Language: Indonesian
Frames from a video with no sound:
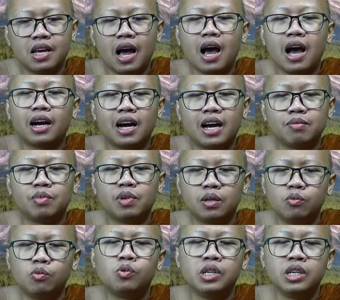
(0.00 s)
akan
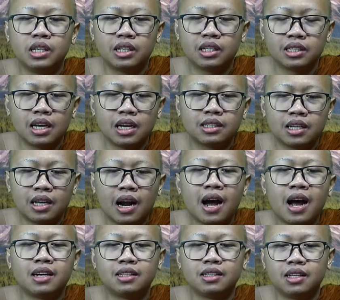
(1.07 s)
menemui
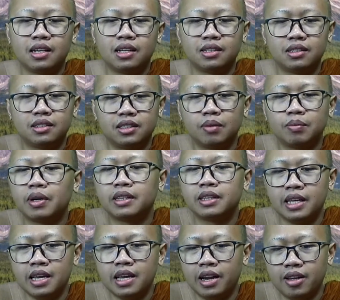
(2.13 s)
kesangsaraannya
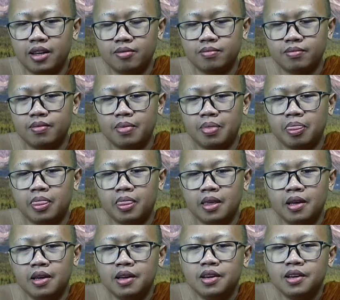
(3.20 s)
seperti ini.
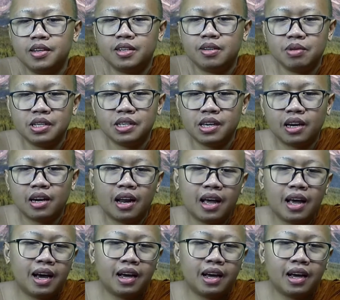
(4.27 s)
Demikianlah